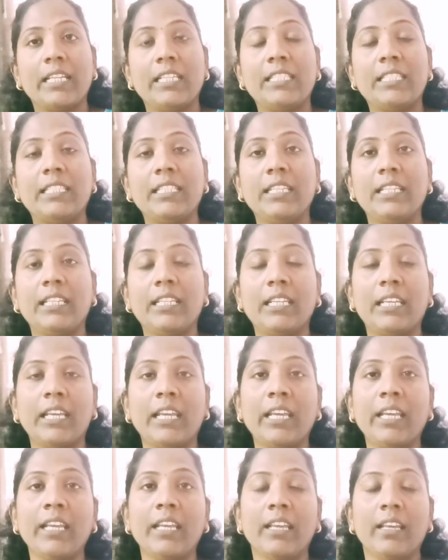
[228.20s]
किसी
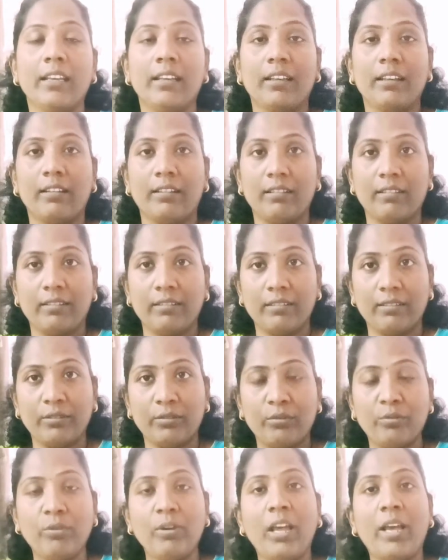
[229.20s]
के
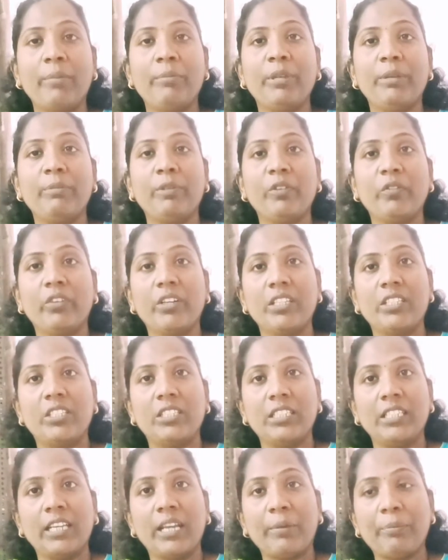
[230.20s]
गुलामी में वह
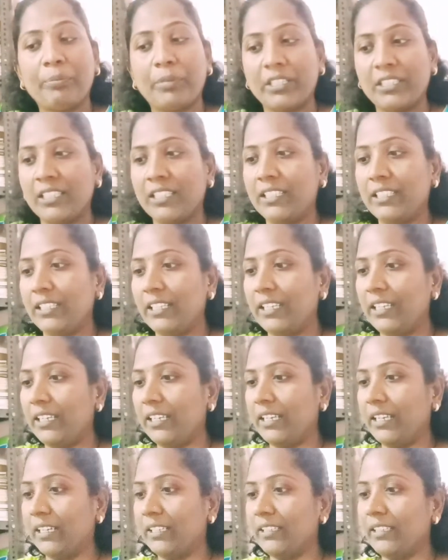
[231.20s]
जीना पसंद
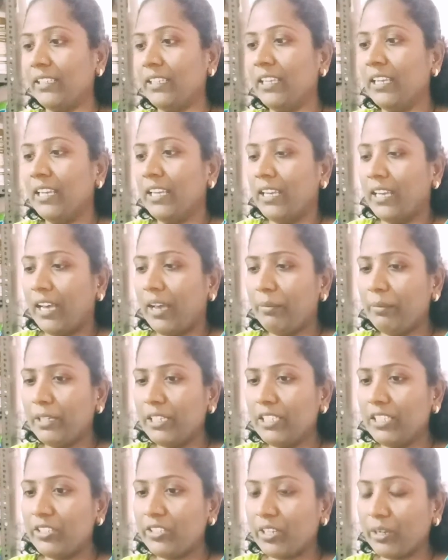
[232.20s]
नहीं करती अब
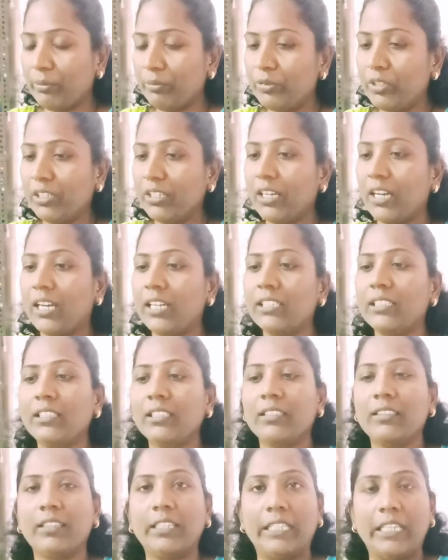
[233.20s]
इस शब्द का
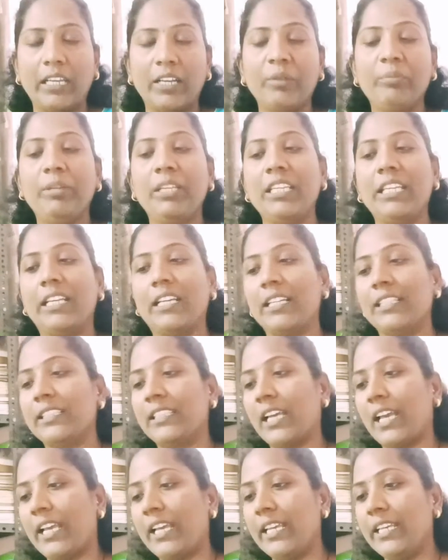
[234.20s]
अर्थ यह भी
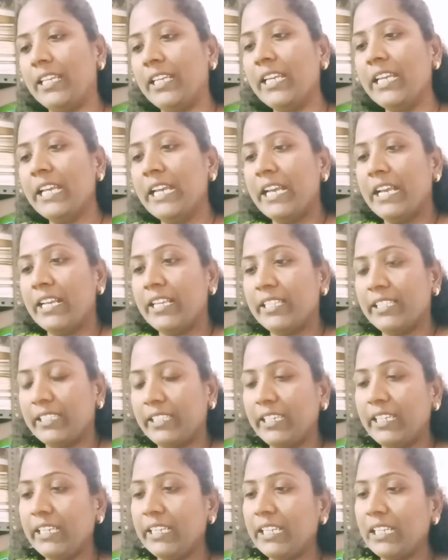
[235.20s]
निकलता है कि
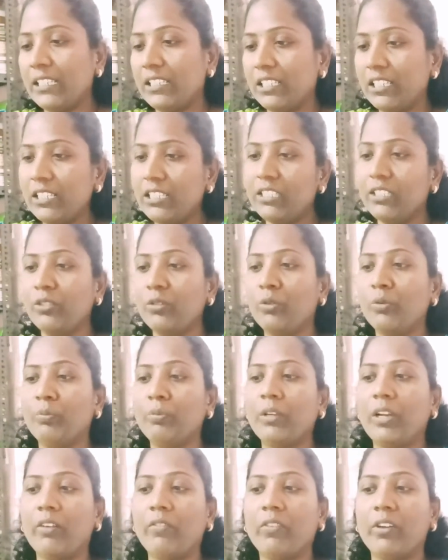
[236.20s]
स्त्री के जिस
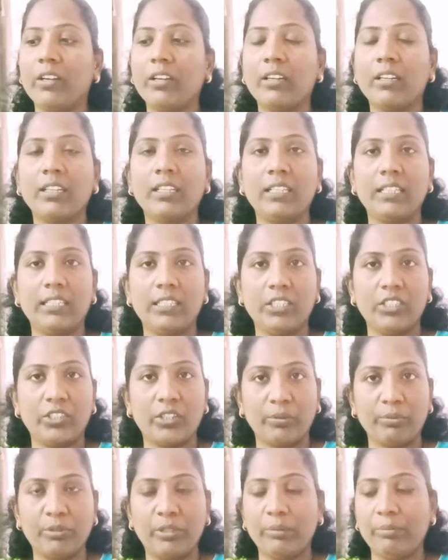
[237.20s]
रूप का वर्णन इस
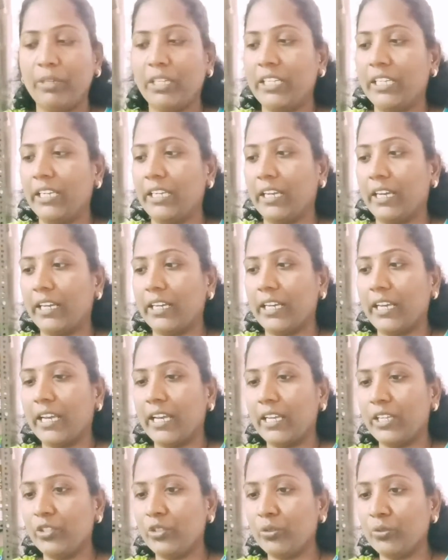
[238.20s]
शब्द में किया गया
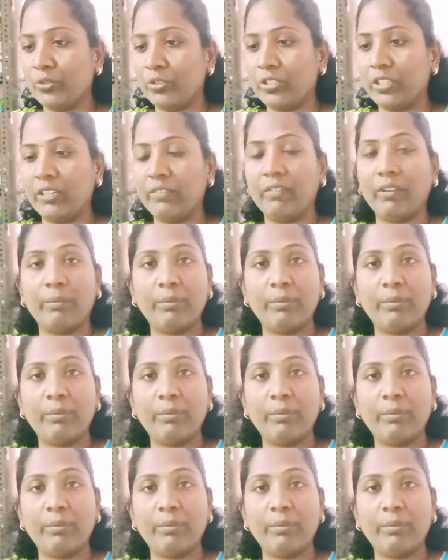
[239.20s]
है जो स्त्री